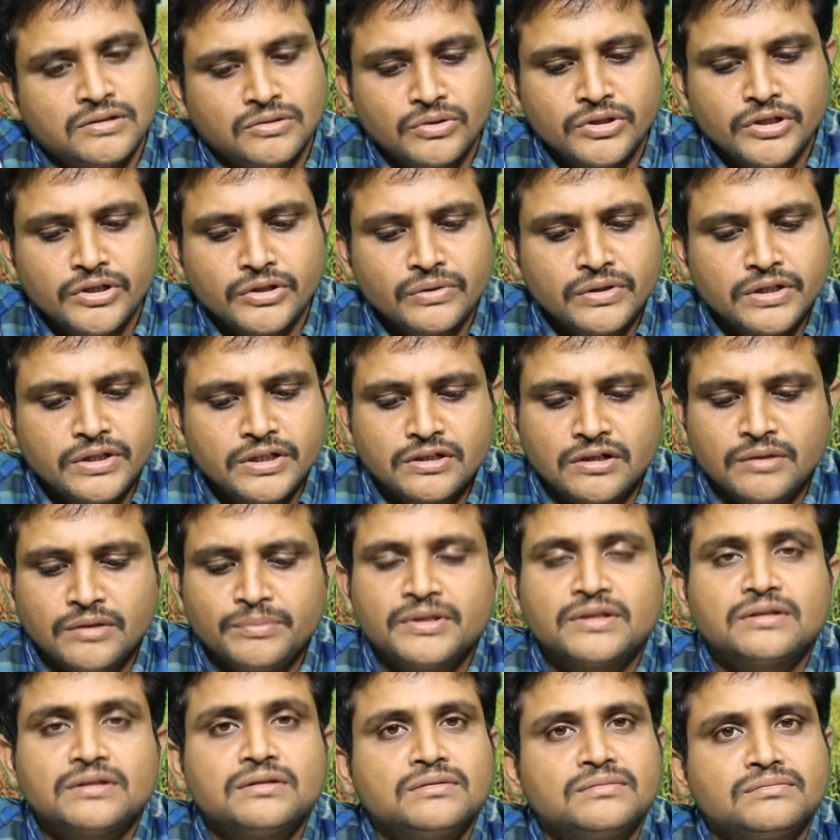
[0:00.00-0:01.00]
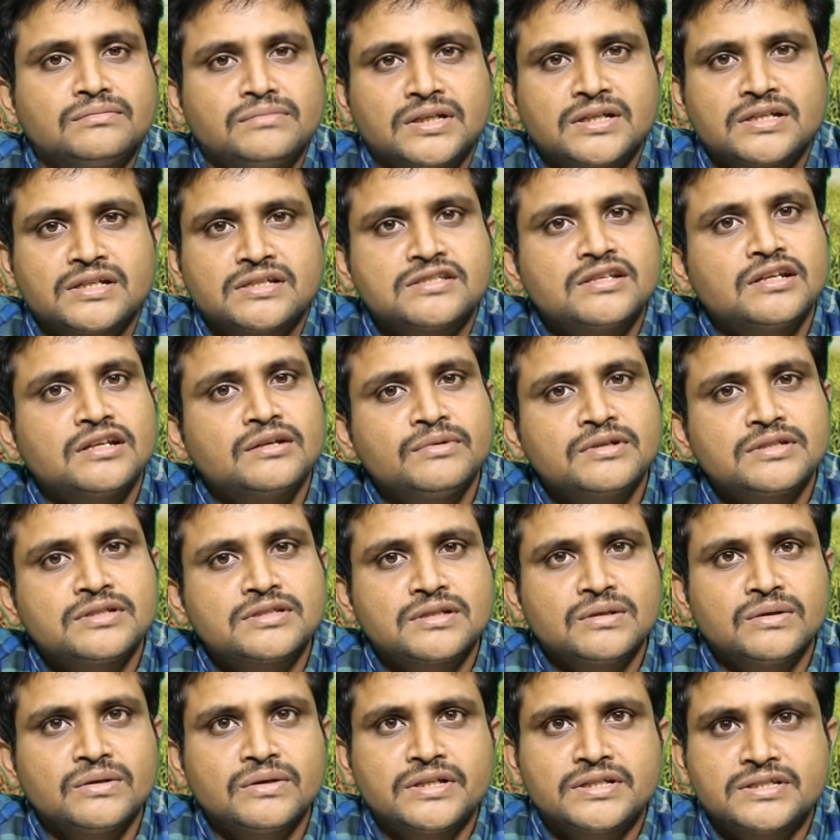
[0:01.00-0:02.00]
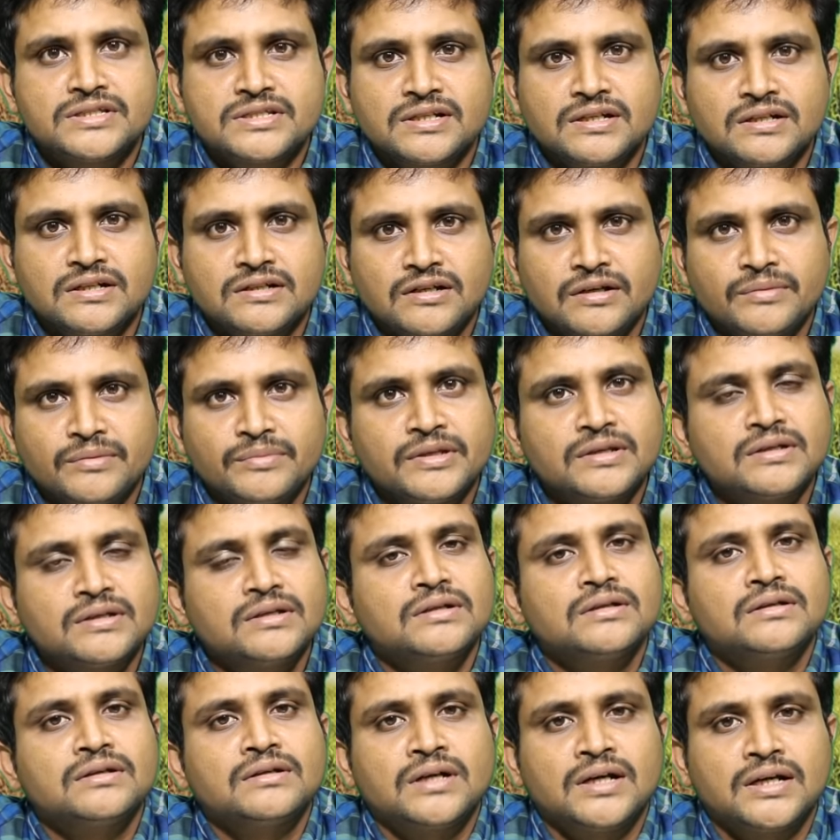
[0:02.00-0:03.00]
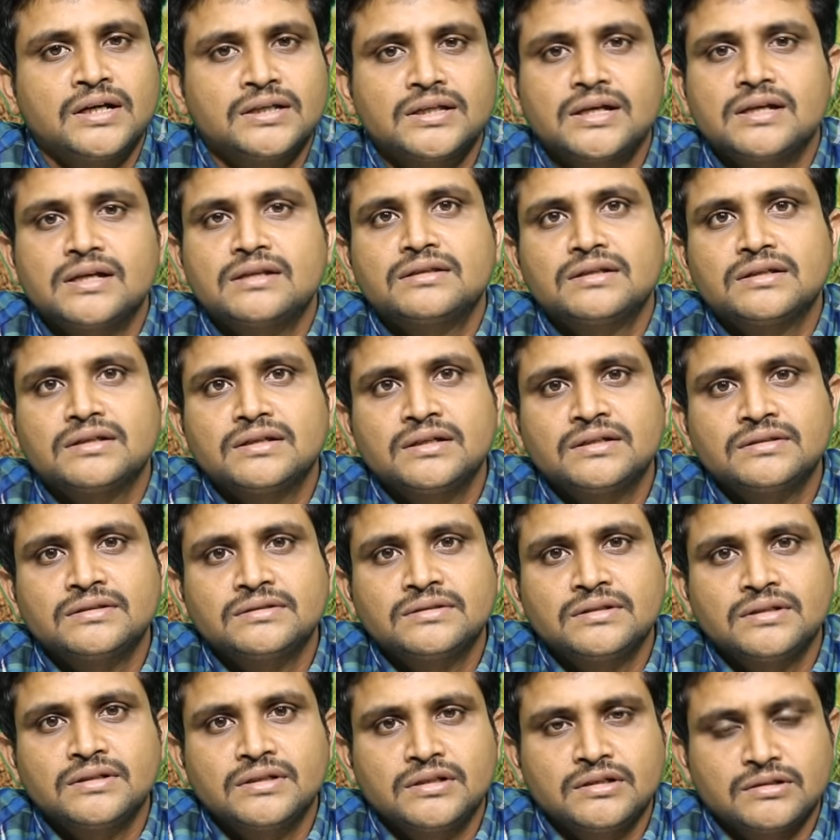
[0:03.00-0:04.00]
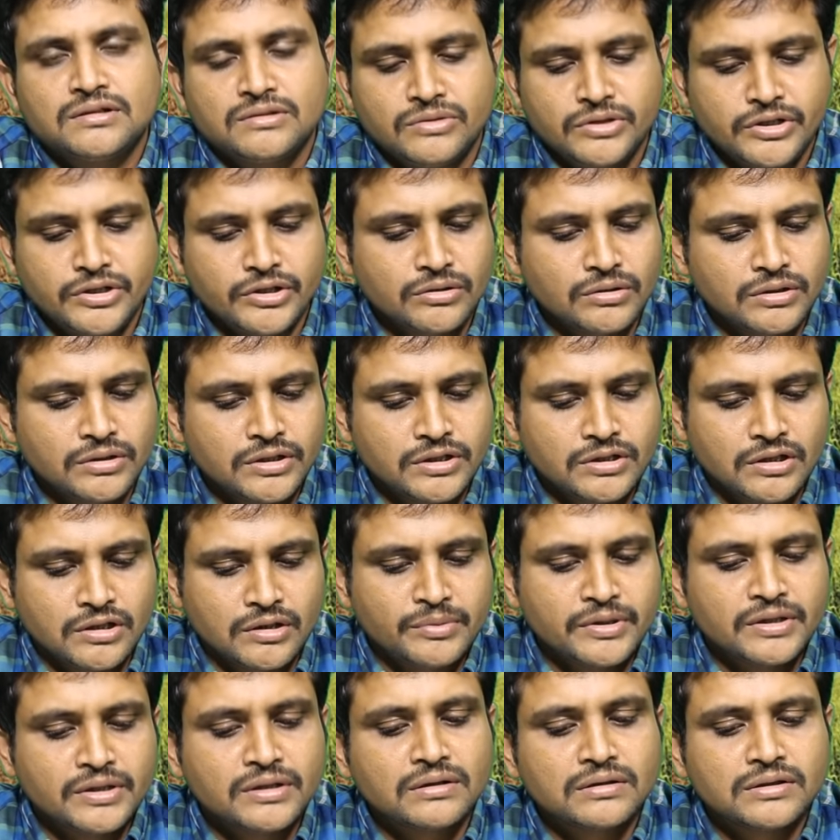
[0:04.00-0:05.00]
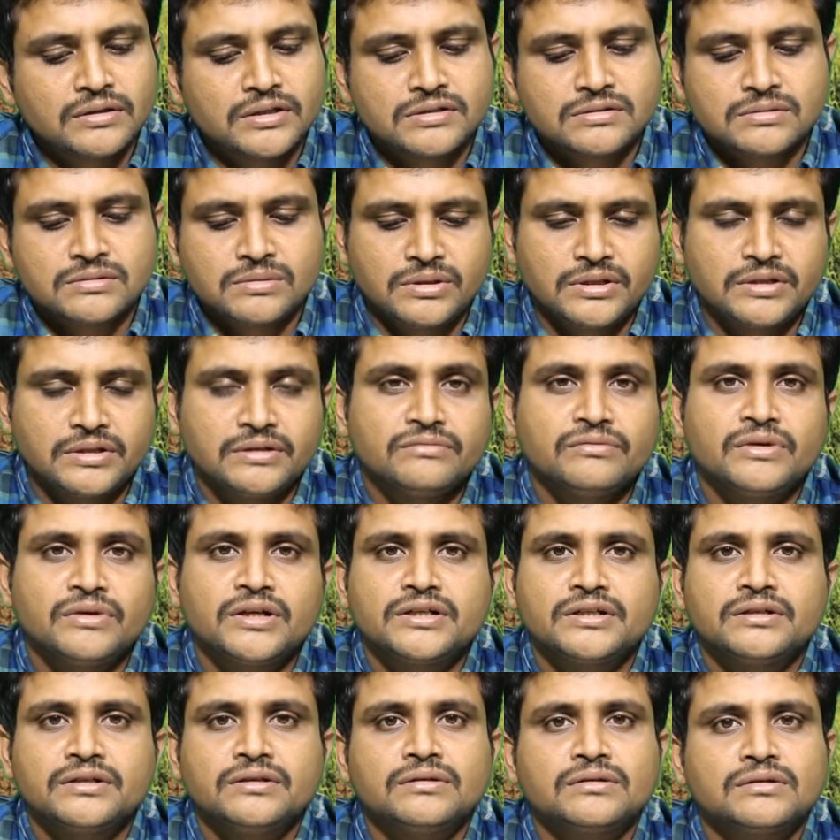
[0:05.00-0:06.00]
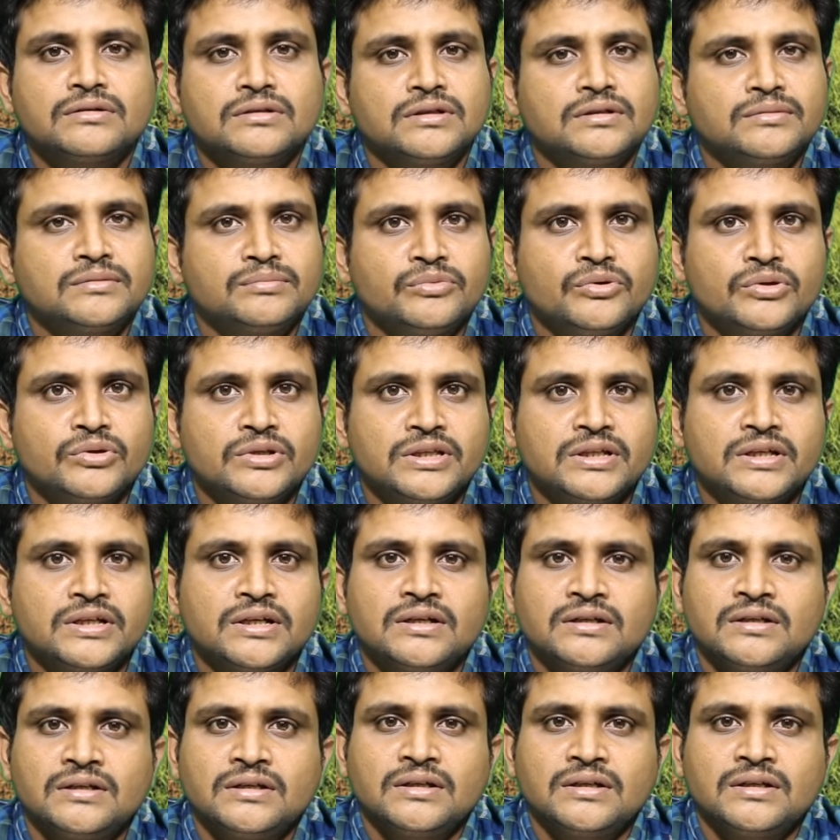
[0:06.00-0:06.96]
కొన్ని కొన్ని టాపిక్లు మనకి సిలబస్లో ఇచ్చిన టాపిక్లను ఆధారితంగా కొన్ని కొన్ని టాపిక్లను తీసుకొని వాటిని యొక్క పూర్తిగా